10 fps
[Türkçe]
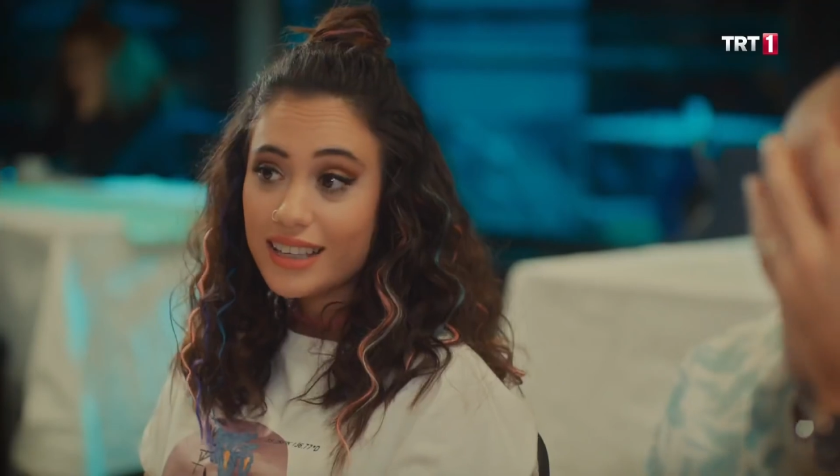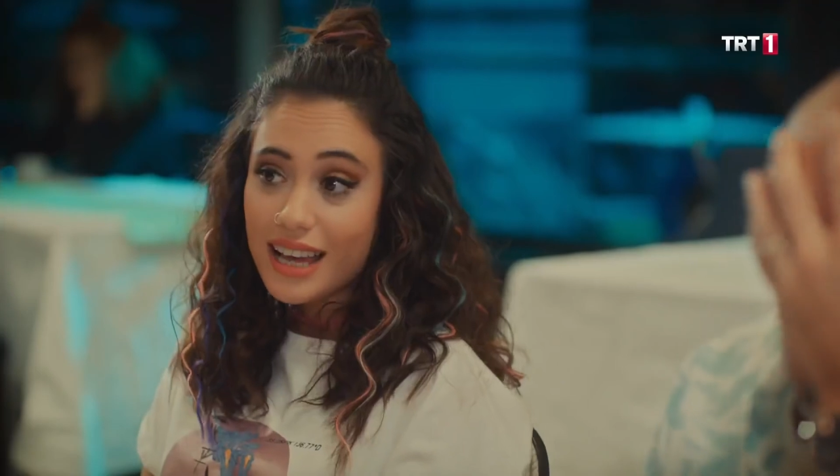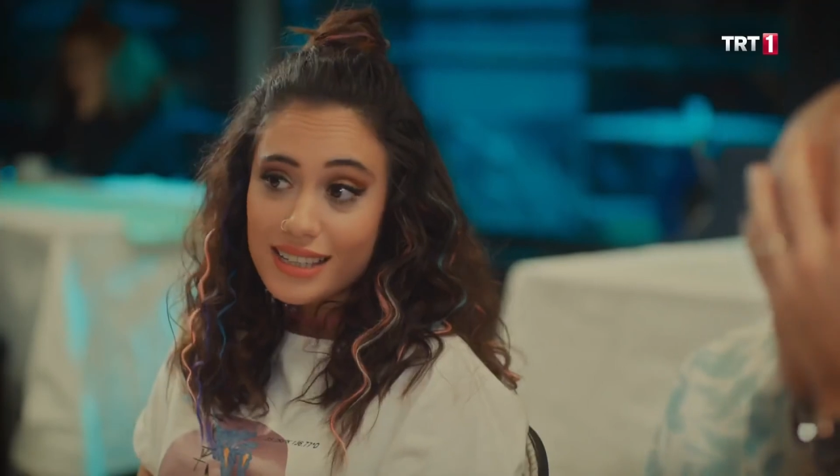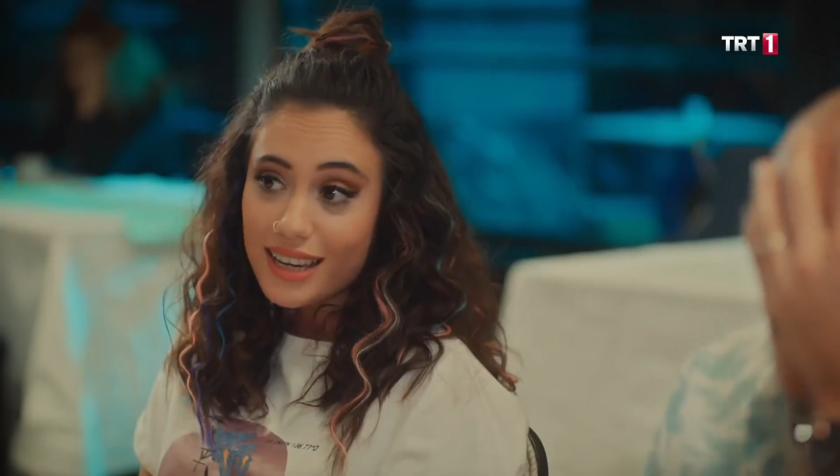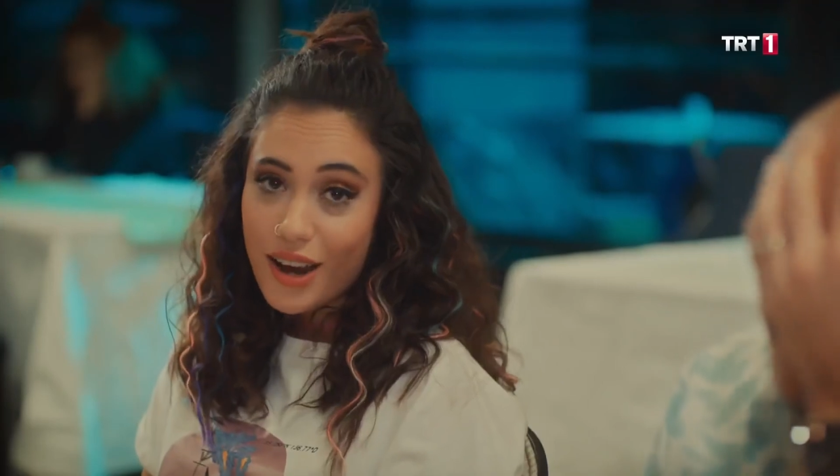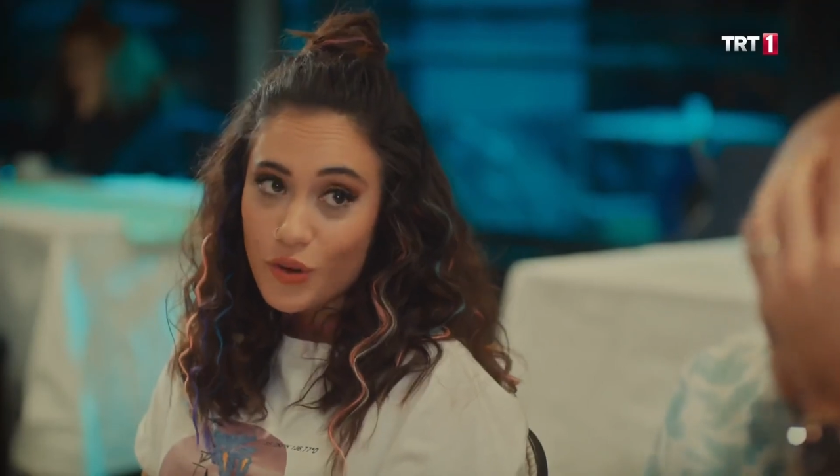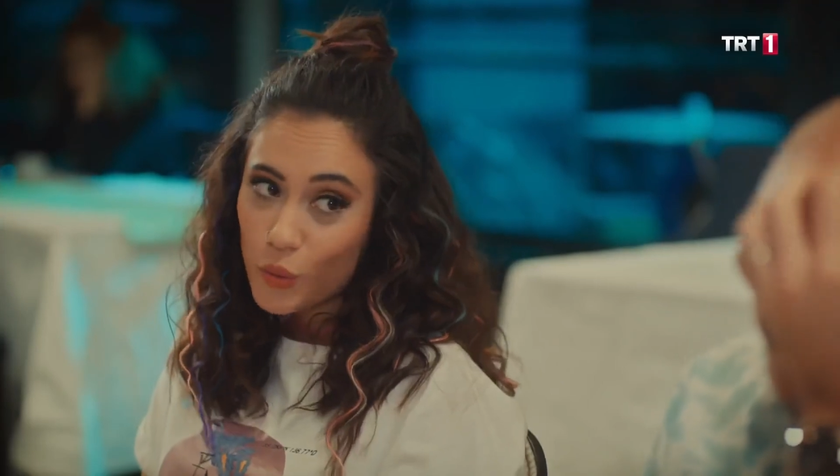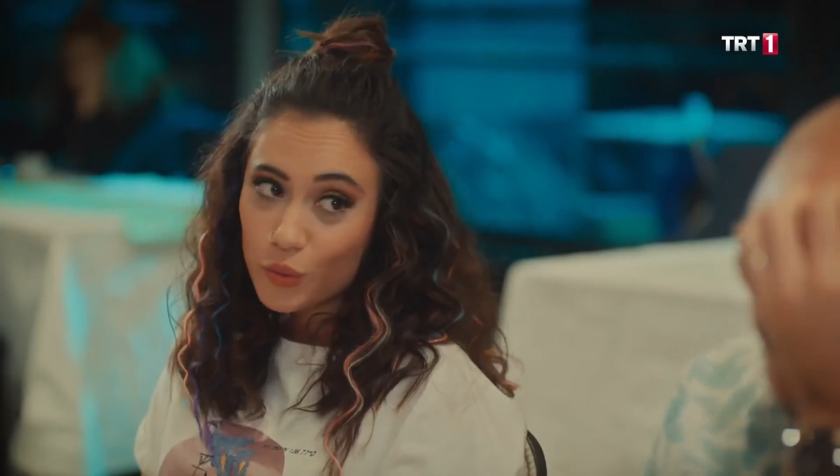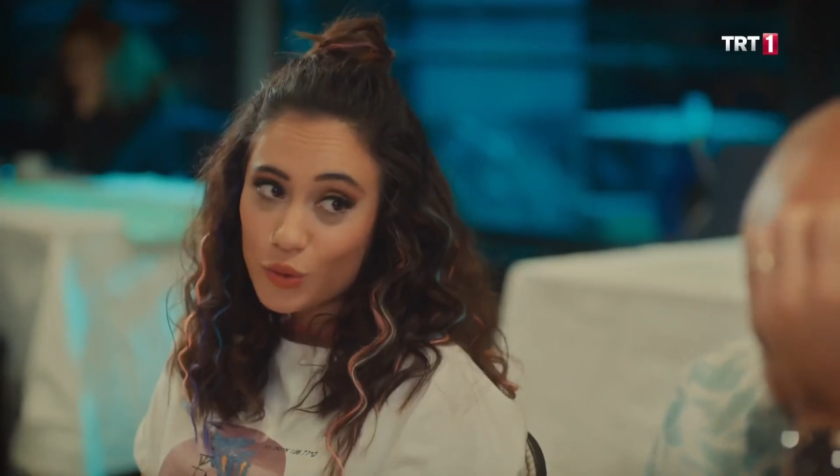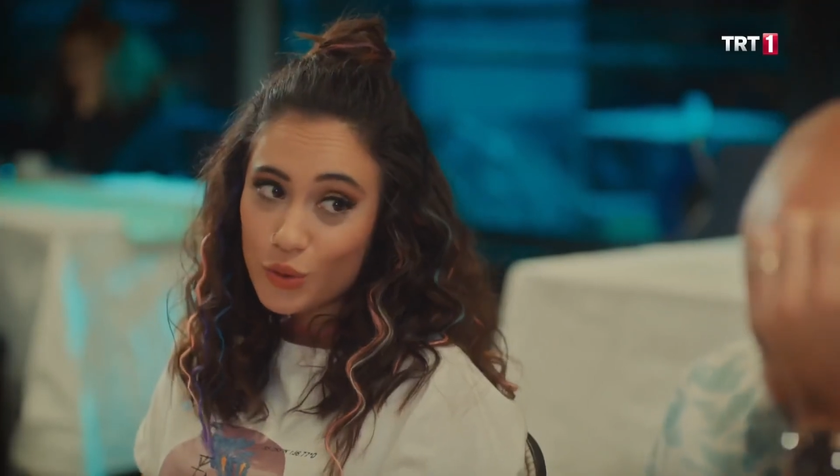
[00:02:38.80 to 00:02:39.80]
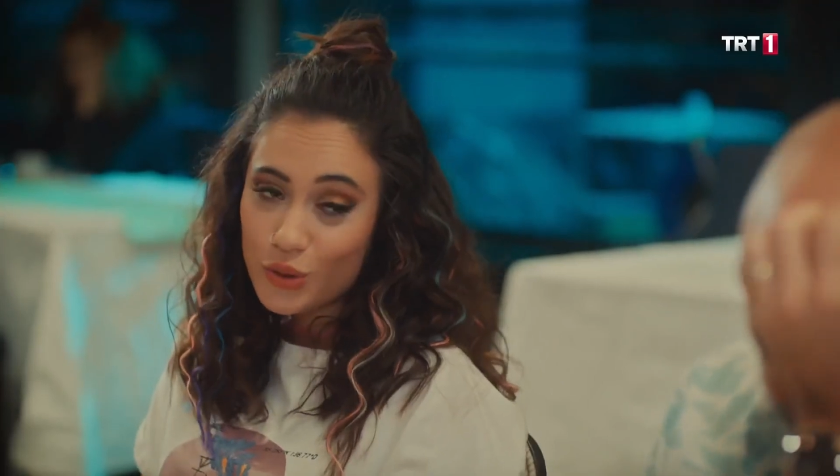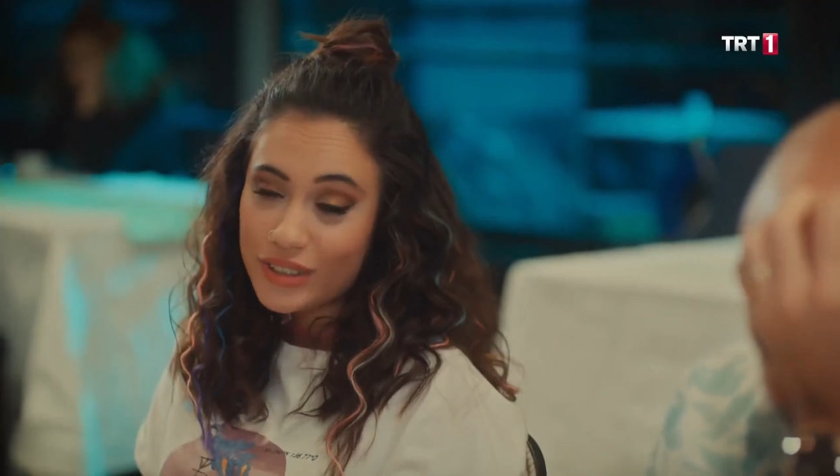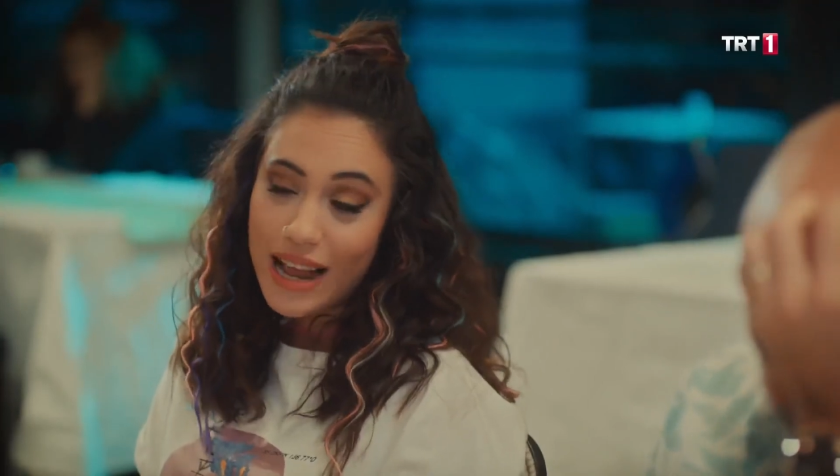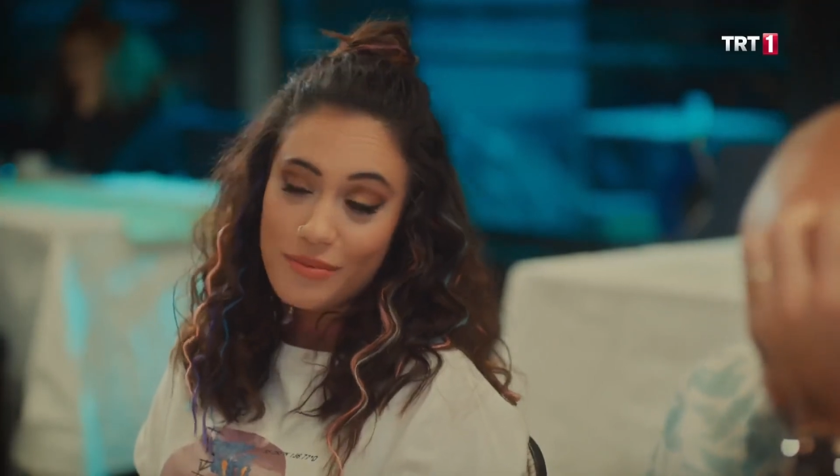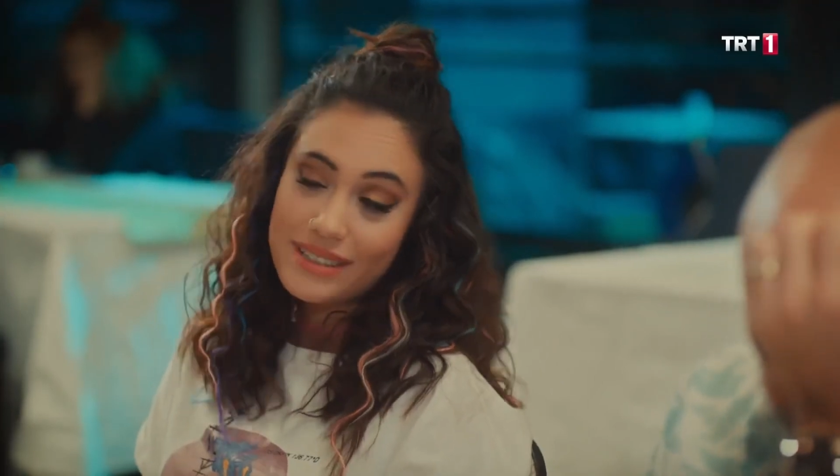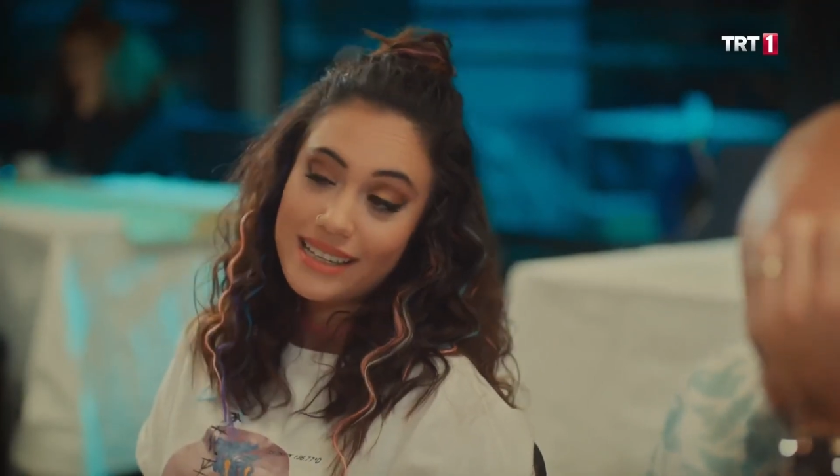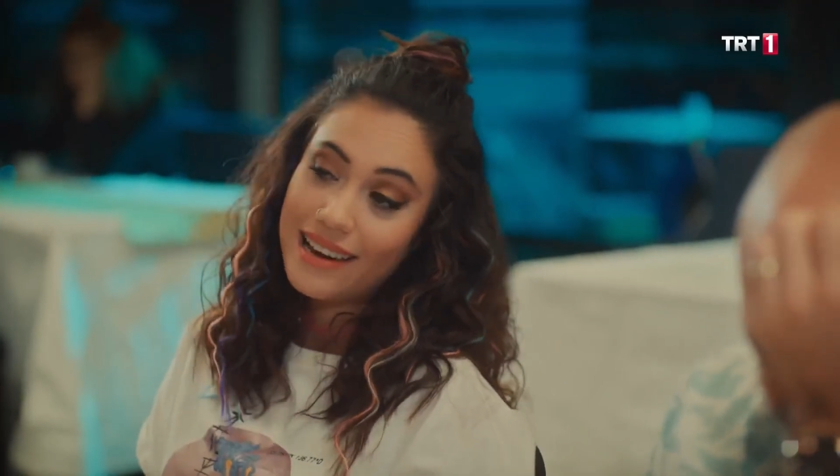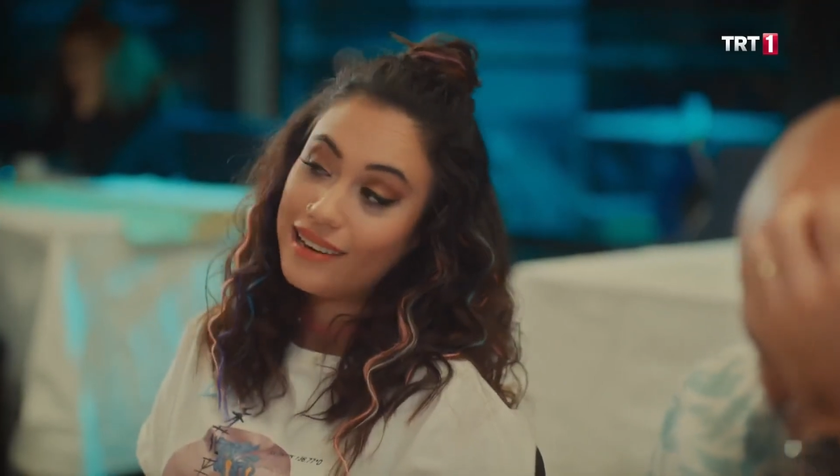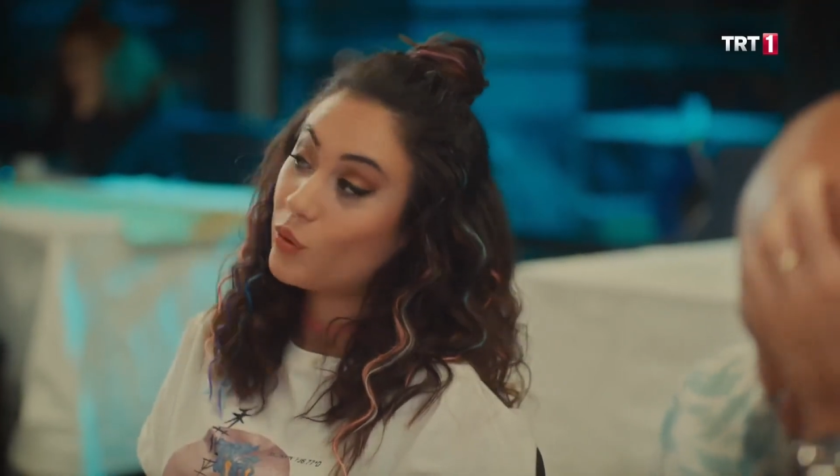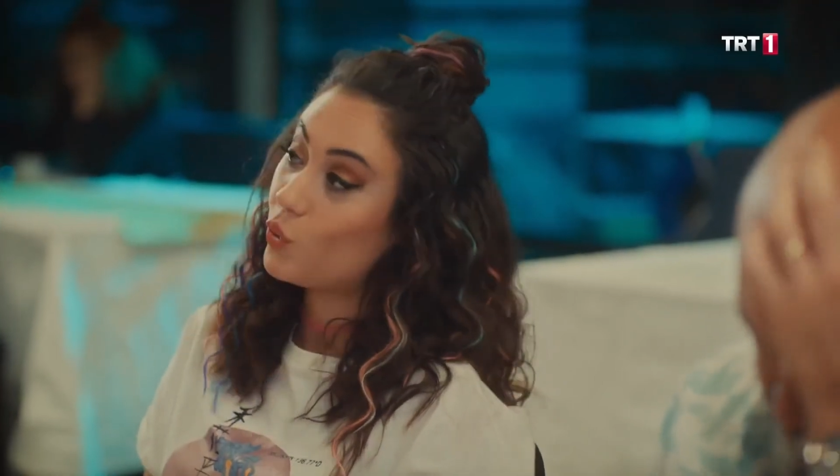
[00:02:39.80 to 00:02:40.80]
Gelseler ne olur,
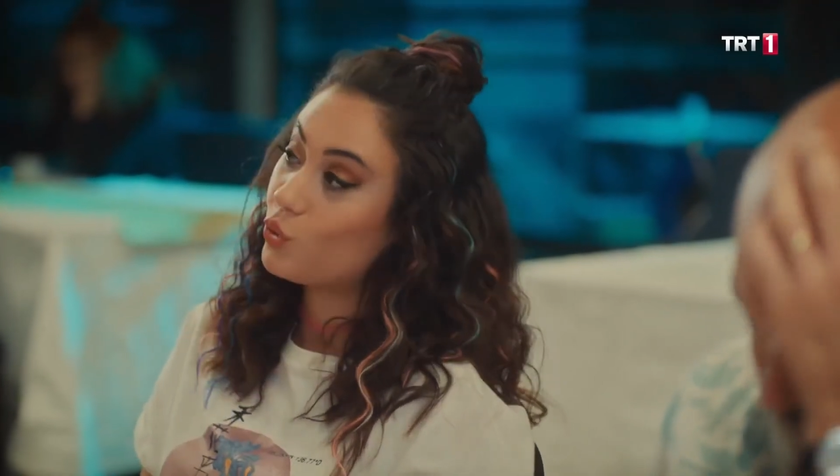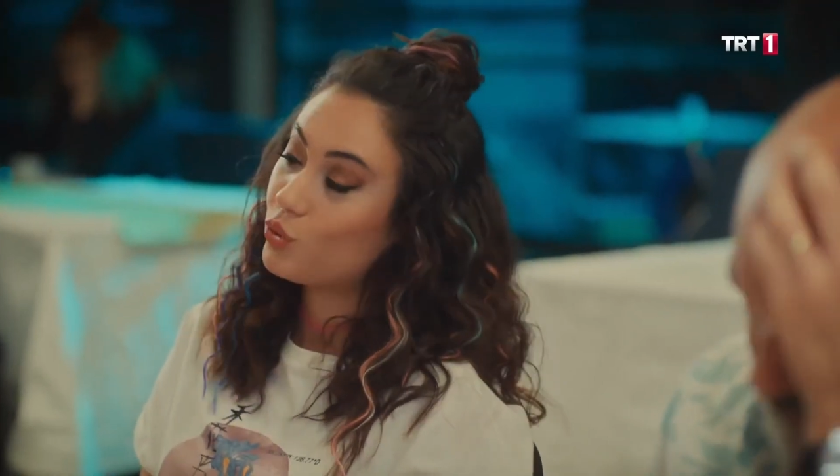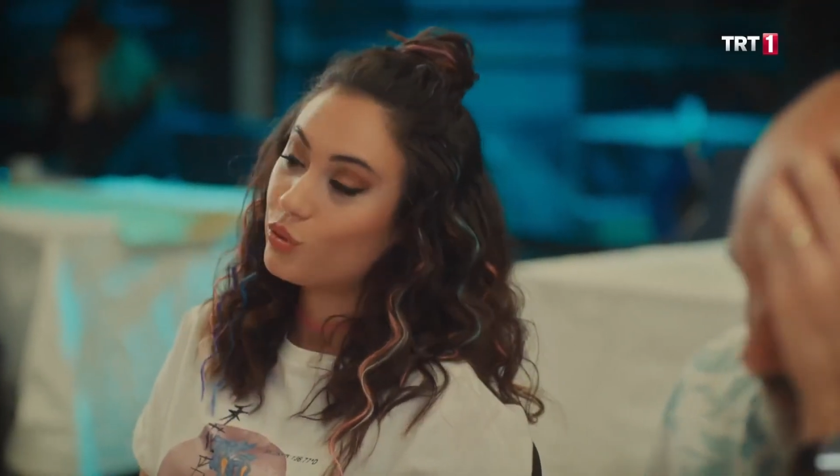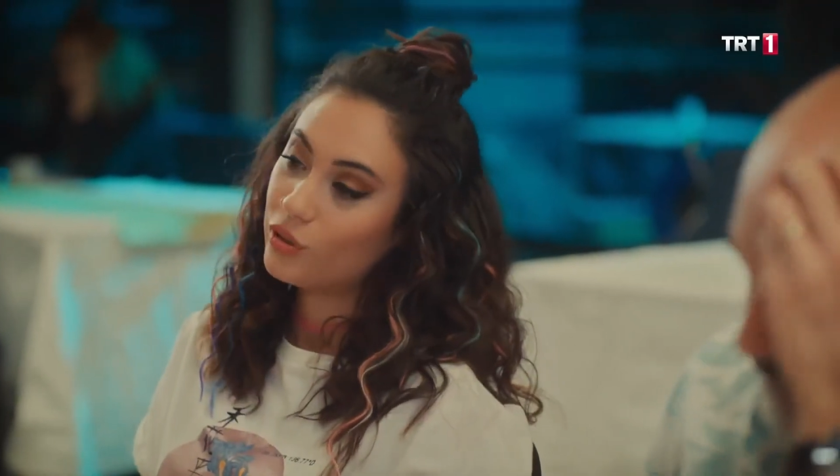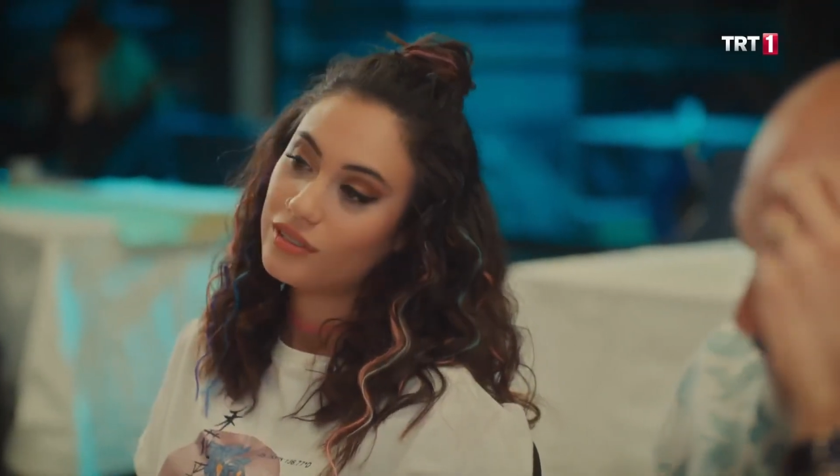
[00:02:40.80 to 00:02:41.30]
gelmeseler ne olur?